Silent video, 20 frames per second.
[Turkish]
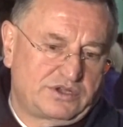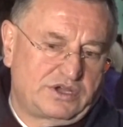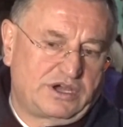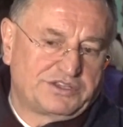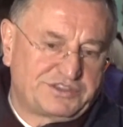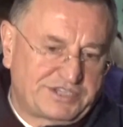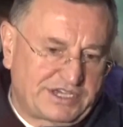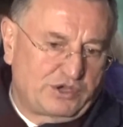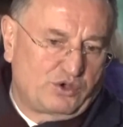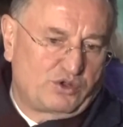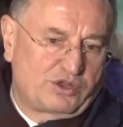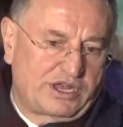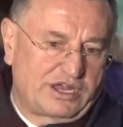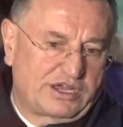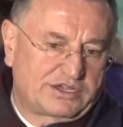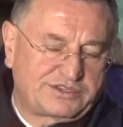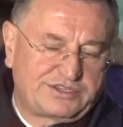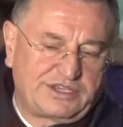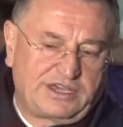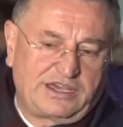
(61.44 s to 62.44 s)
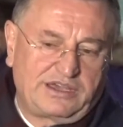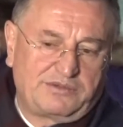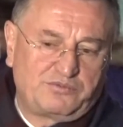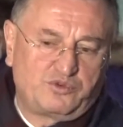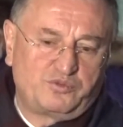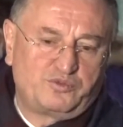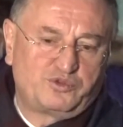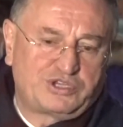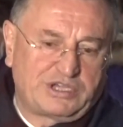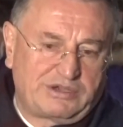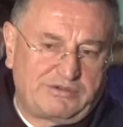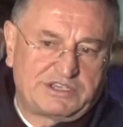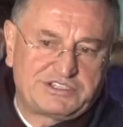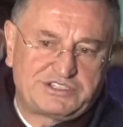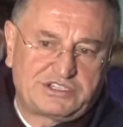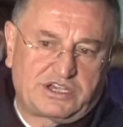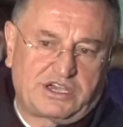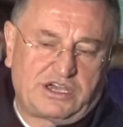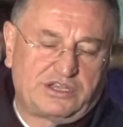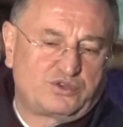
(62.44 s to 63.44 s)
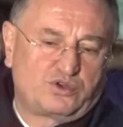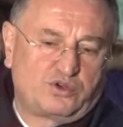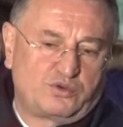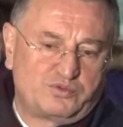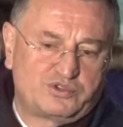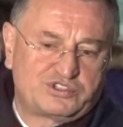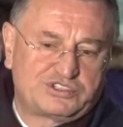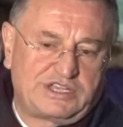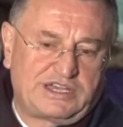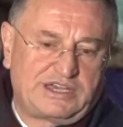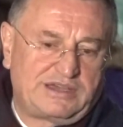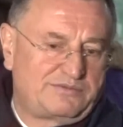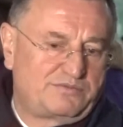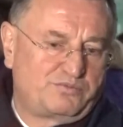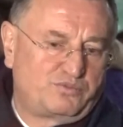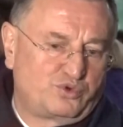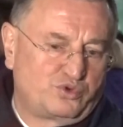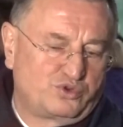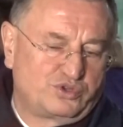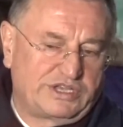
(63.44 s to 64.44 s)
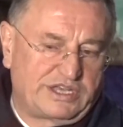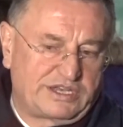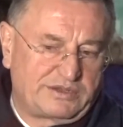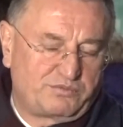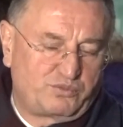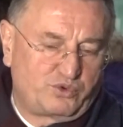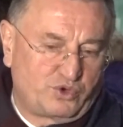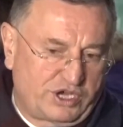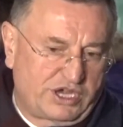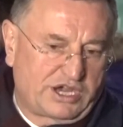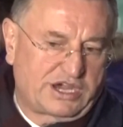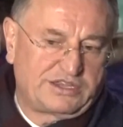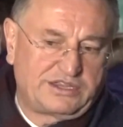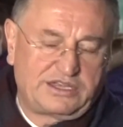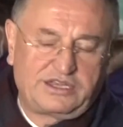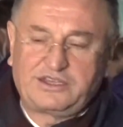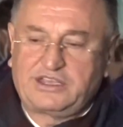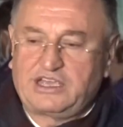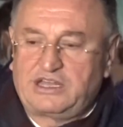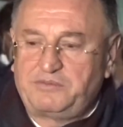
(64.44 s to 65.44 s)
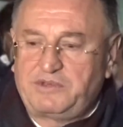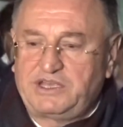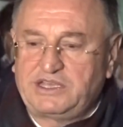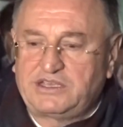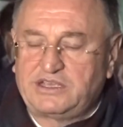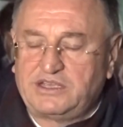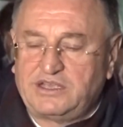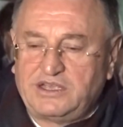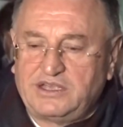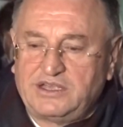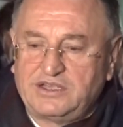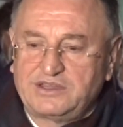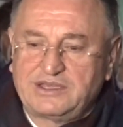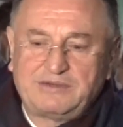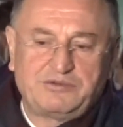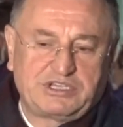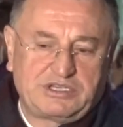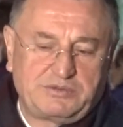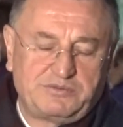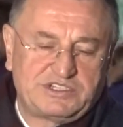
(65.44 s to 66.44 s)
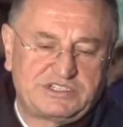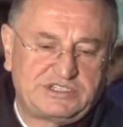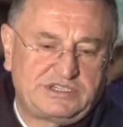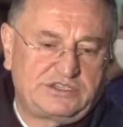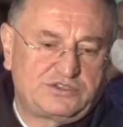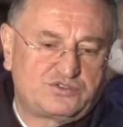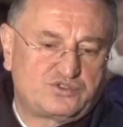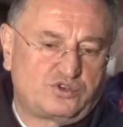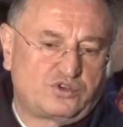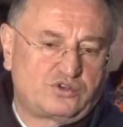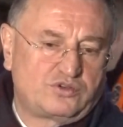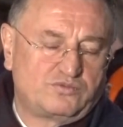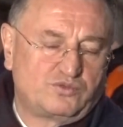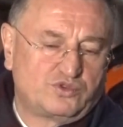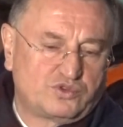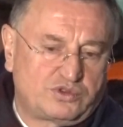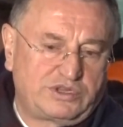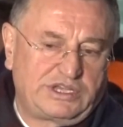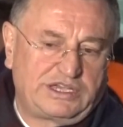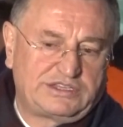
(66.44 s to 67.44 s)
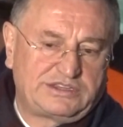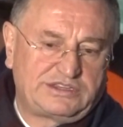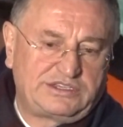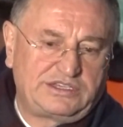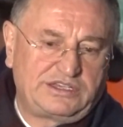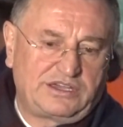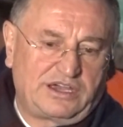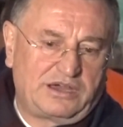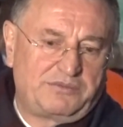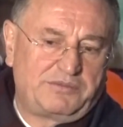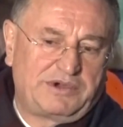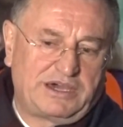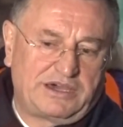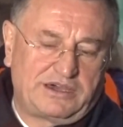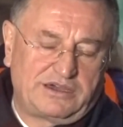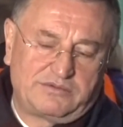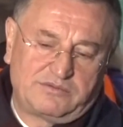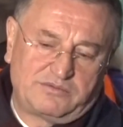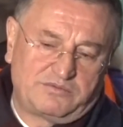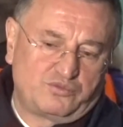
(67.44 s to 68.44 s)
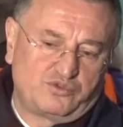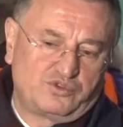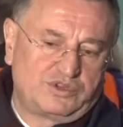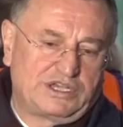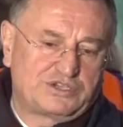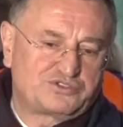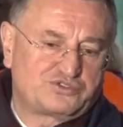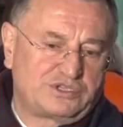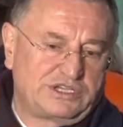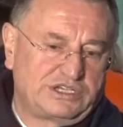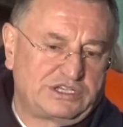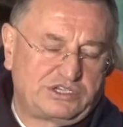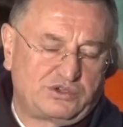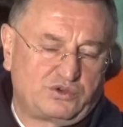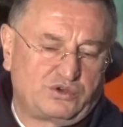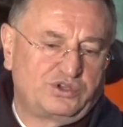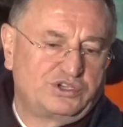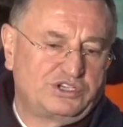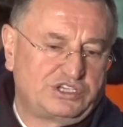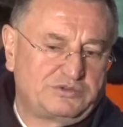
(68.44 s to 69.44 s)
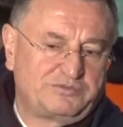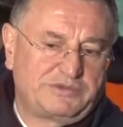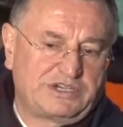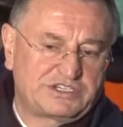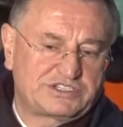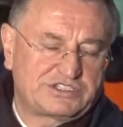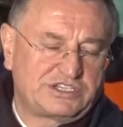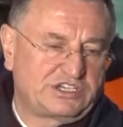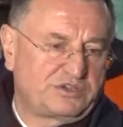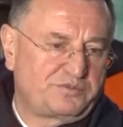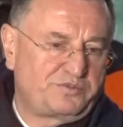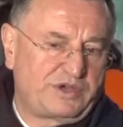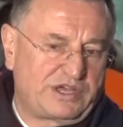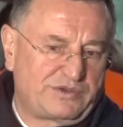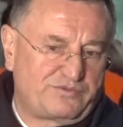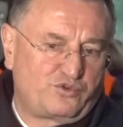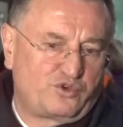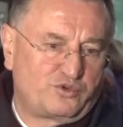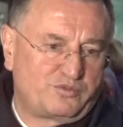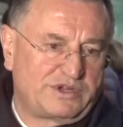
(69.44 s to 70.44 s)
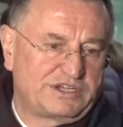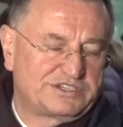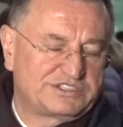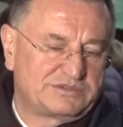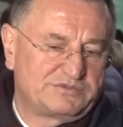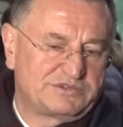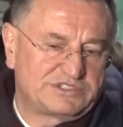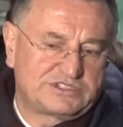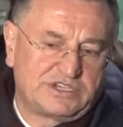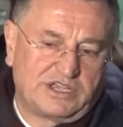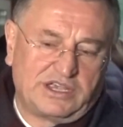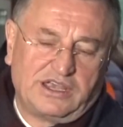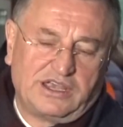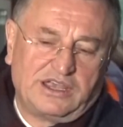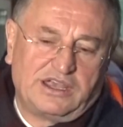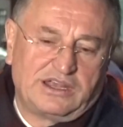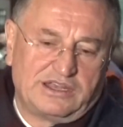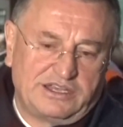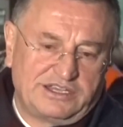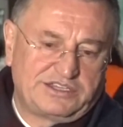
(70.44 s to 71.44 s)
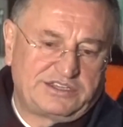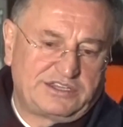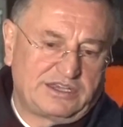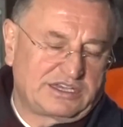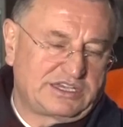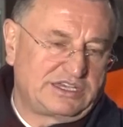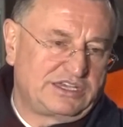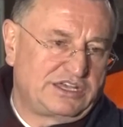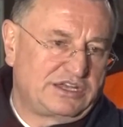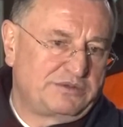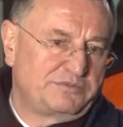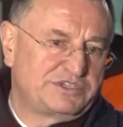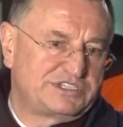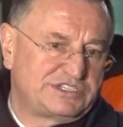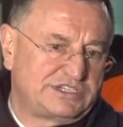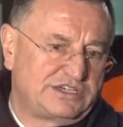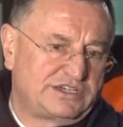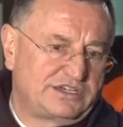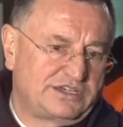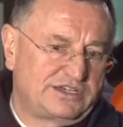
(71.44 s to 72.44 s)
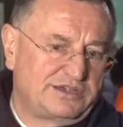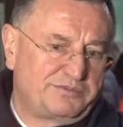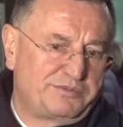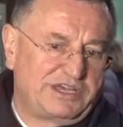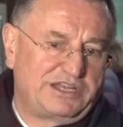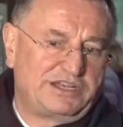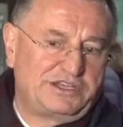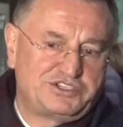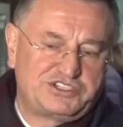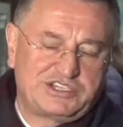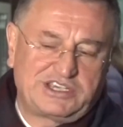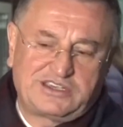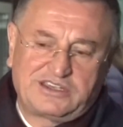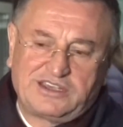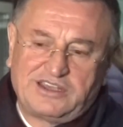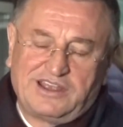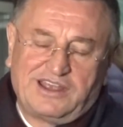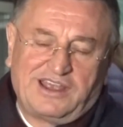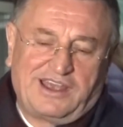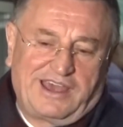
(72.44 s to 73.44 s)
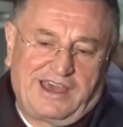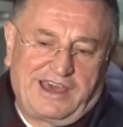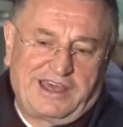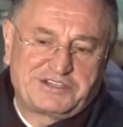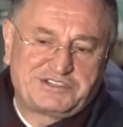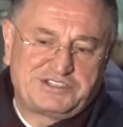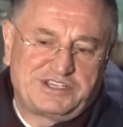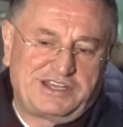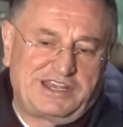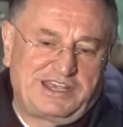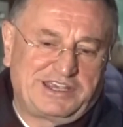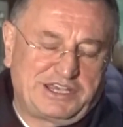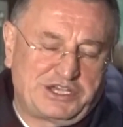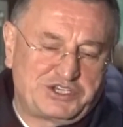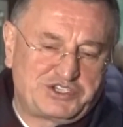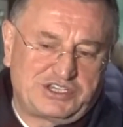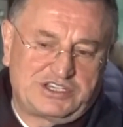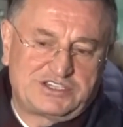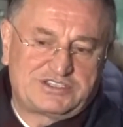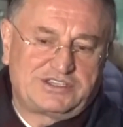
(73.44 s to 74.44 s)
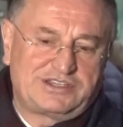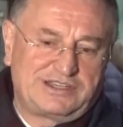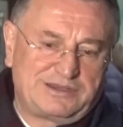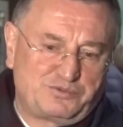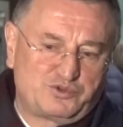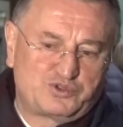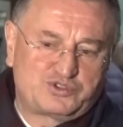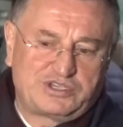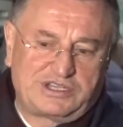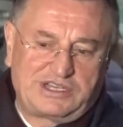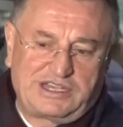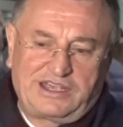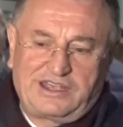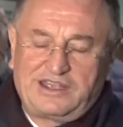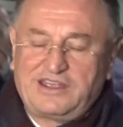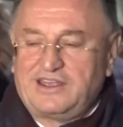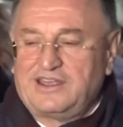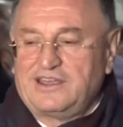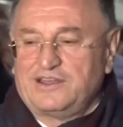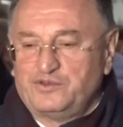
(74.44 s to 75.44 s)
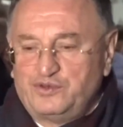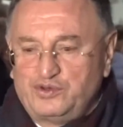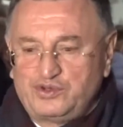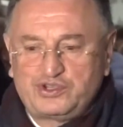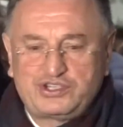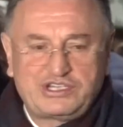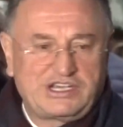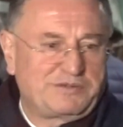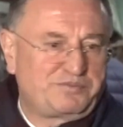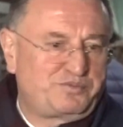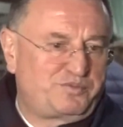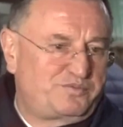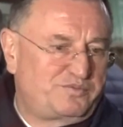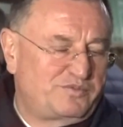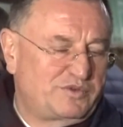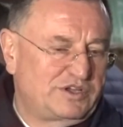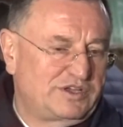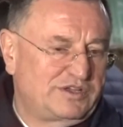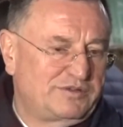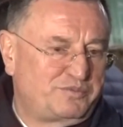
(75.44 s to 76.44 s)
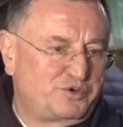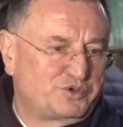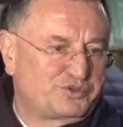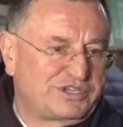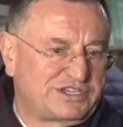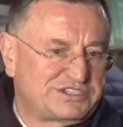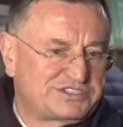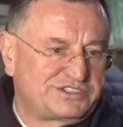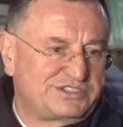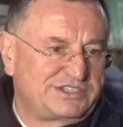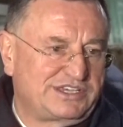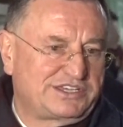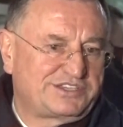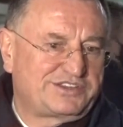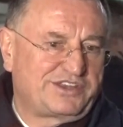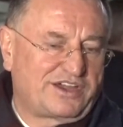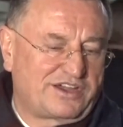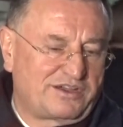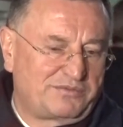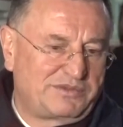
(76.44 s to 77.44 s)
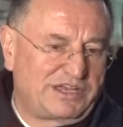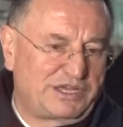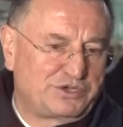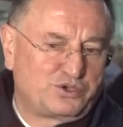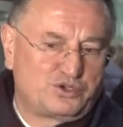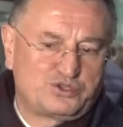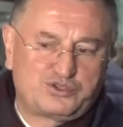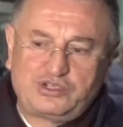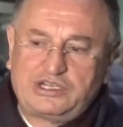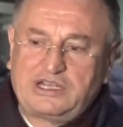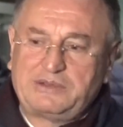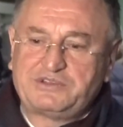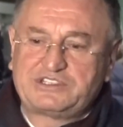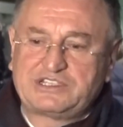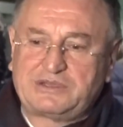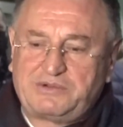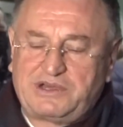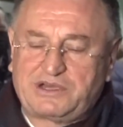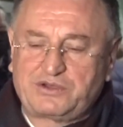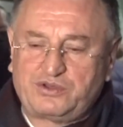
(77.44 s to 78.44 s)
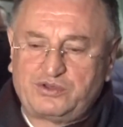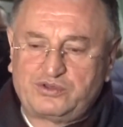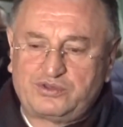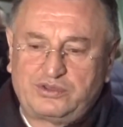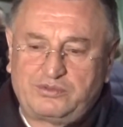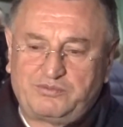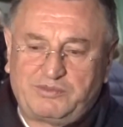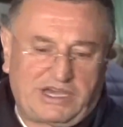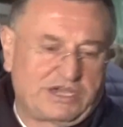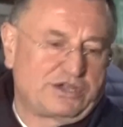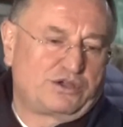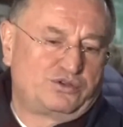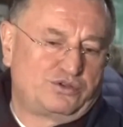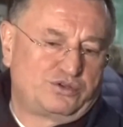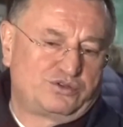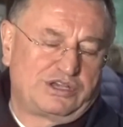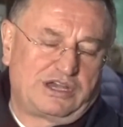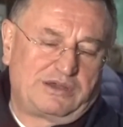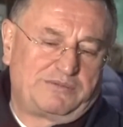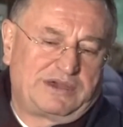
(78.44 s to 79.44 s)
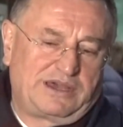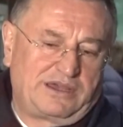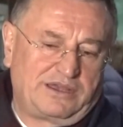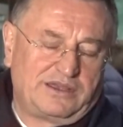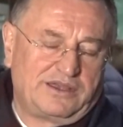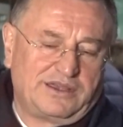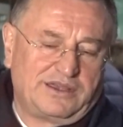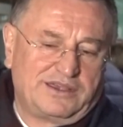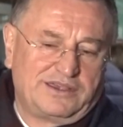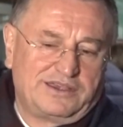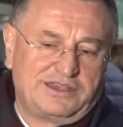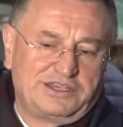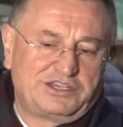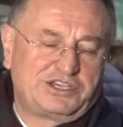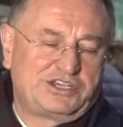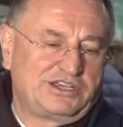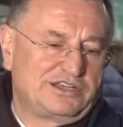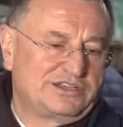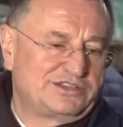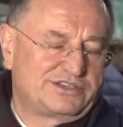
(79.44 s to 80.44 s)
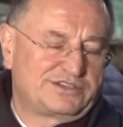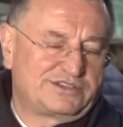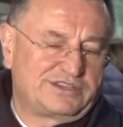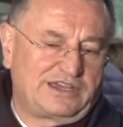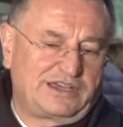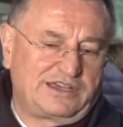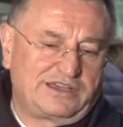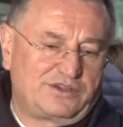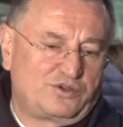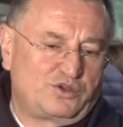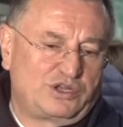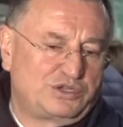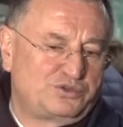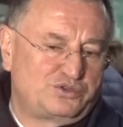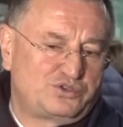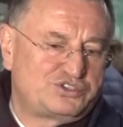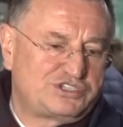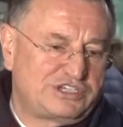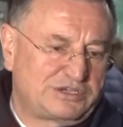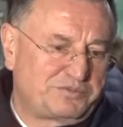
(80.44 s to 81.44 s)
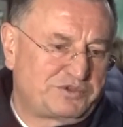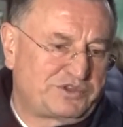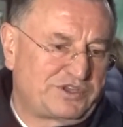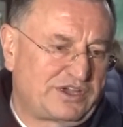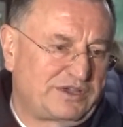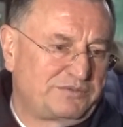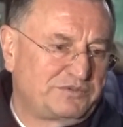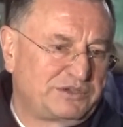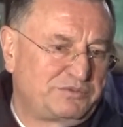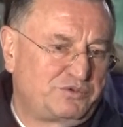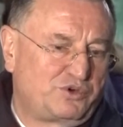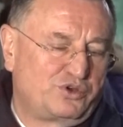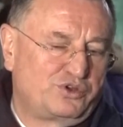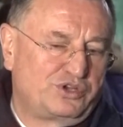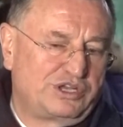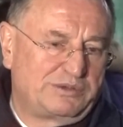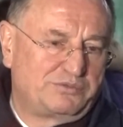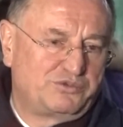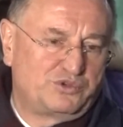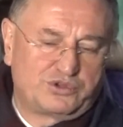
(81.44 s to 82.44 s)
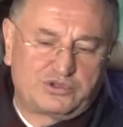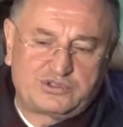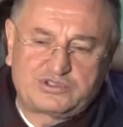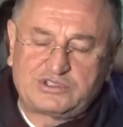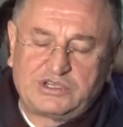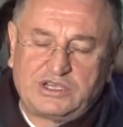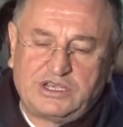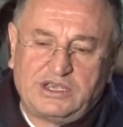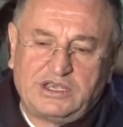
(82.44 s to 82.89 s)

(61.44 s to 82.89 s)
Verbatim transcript: Hatay olarak da bu mütevazi kadromuzla bugünler buraya kadar gelmek tabii ki bizi çok mutlu etti ama bundan sonraki 12 maçtaki performansımız ligdeki yerimizi e, belirleyecek. Her sene, geçen sene, bu sene düşecek e, potasındaki takımlar gözüyle bize bakıyordu, bakılıyordu ama iki yıldır da öyle düşecek bir takım gibi oynamıyoruz.